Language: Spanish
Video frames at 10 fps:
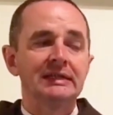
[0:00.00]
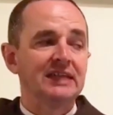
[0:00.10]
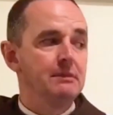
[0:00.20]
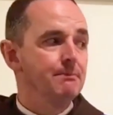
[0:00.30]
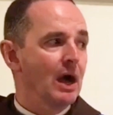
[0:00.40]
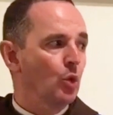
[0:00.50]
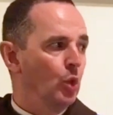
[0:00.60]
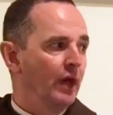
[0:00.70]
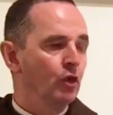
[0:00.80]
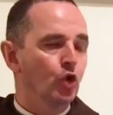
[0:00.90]
ese
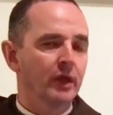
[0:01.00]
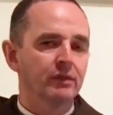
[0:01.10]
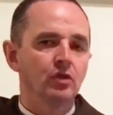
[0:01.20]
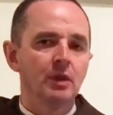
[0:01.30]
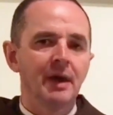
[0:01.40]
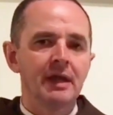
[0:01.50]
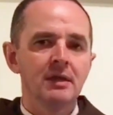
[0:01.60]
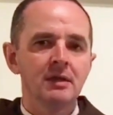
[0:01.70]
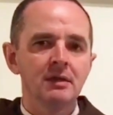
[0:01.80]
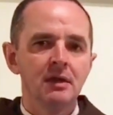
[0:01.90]
inmaculado corazón de
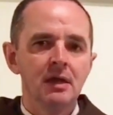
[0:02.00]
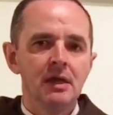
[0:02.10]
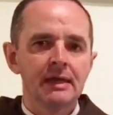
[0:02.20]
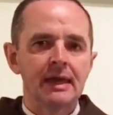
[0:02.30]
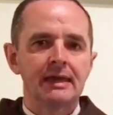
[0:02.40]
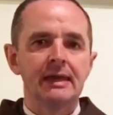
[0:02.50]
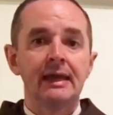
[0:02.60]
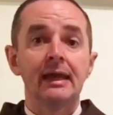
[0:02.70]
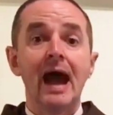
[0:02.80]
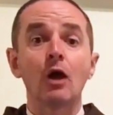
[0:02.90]
María que
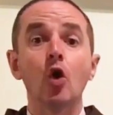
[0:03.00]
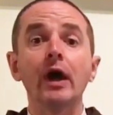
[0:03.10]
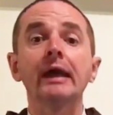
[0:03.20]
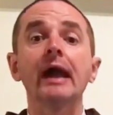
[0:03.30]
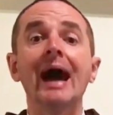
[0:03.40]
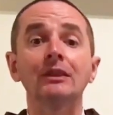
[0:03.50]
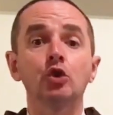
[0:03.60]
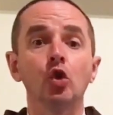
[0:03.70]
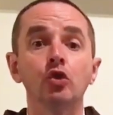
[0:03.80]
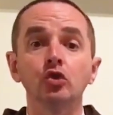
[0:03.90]
quiere acoger a
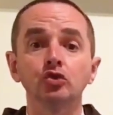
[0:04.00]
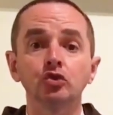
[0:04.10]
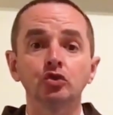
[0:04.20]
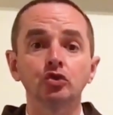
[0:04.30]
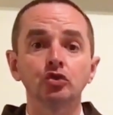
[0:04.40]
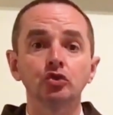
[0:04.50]
todos.